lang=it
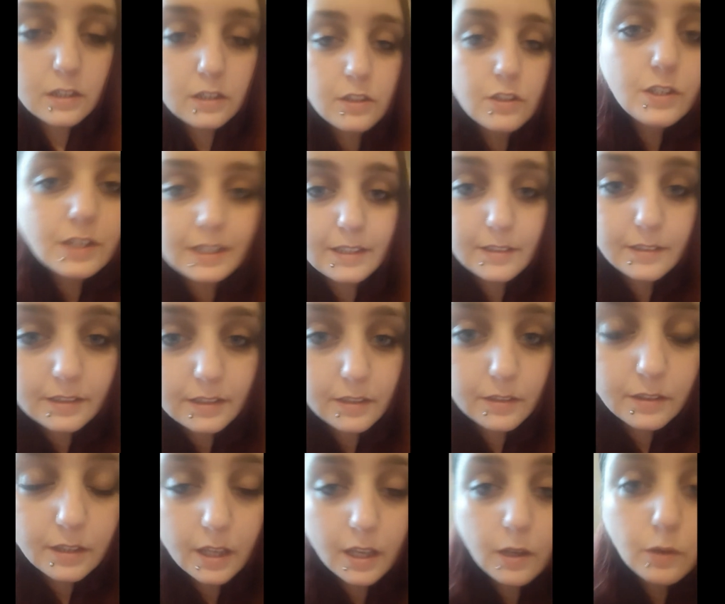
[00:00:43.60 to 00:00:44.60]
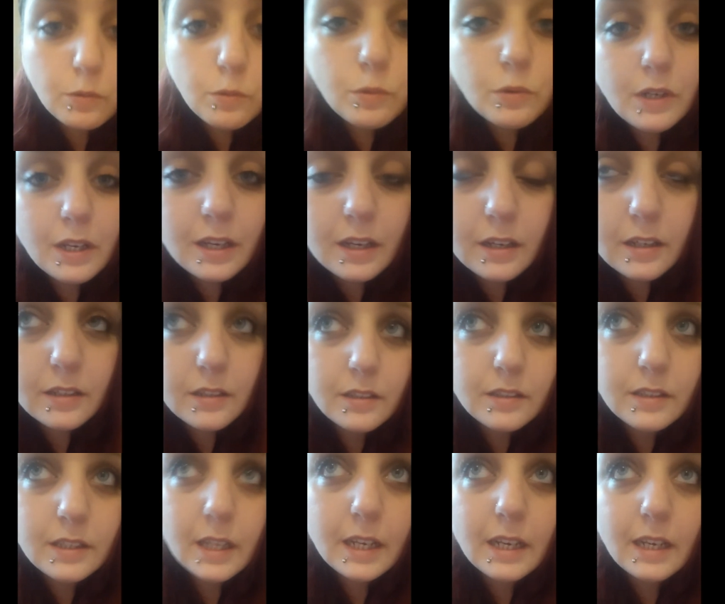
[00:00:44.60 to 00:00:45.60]
Gente, è una
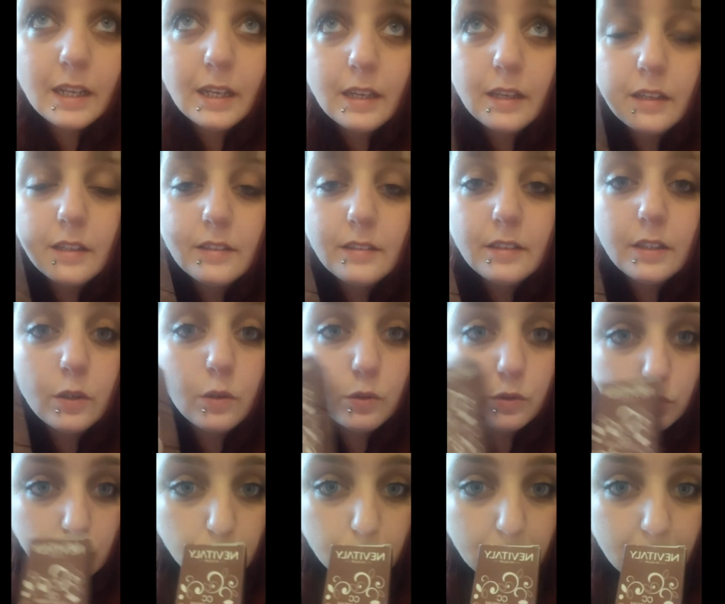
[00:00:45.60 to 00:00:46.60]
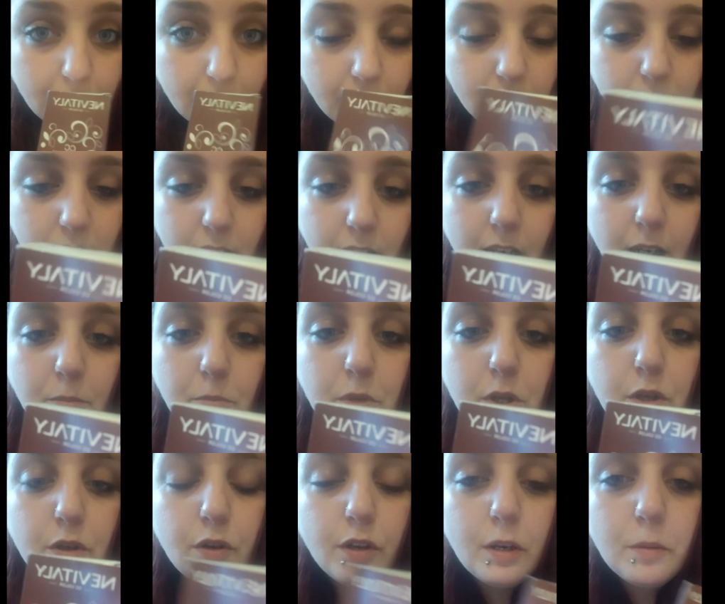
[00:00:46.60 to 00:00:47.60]
delle, secondo me, delle
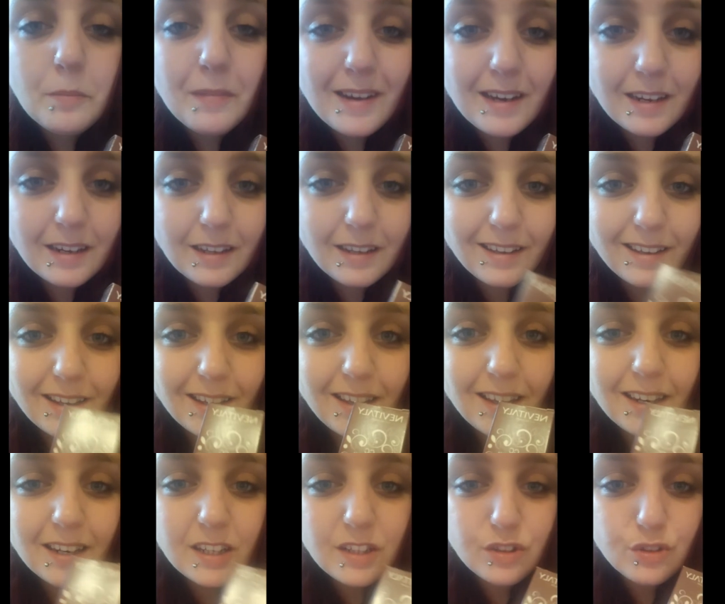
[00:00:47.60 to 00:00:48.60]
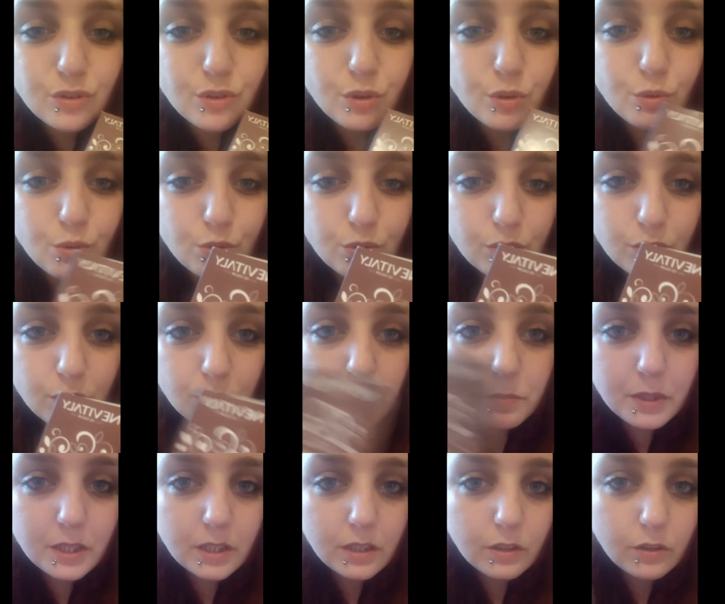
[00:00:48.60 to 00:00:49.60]
migliori marche in assoluto
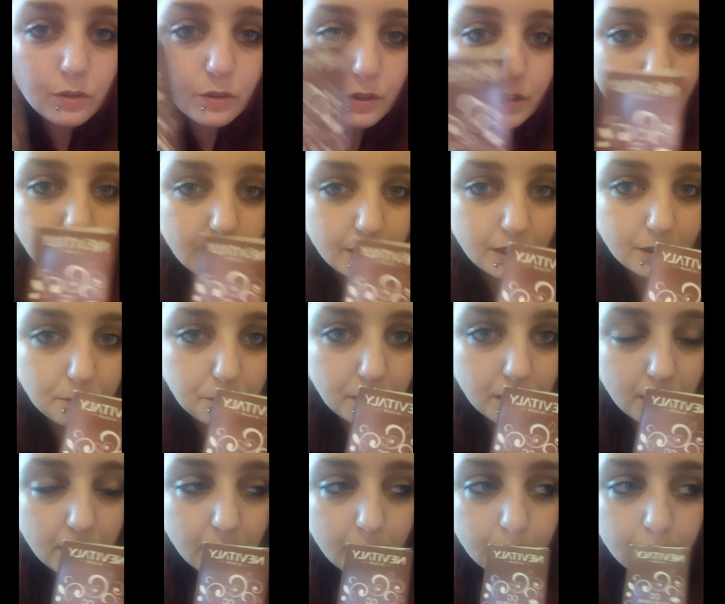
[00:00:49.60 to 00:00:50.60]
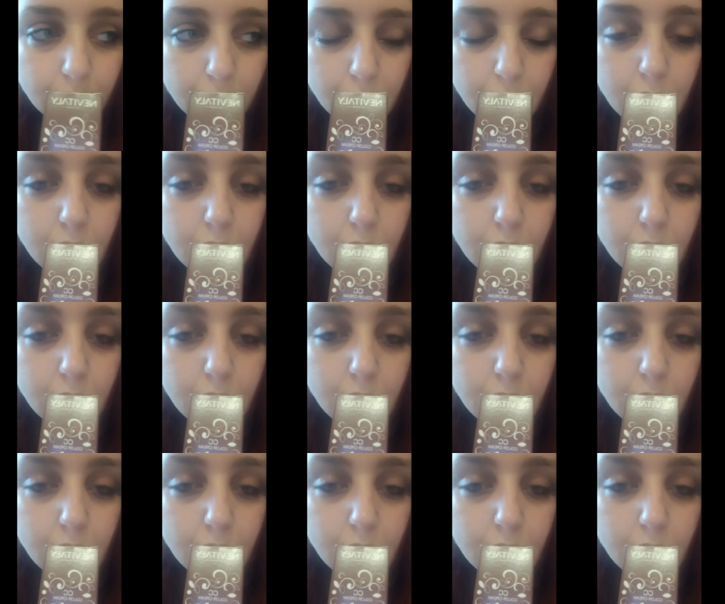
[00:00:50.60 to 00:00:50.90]
per il colore dei capelli,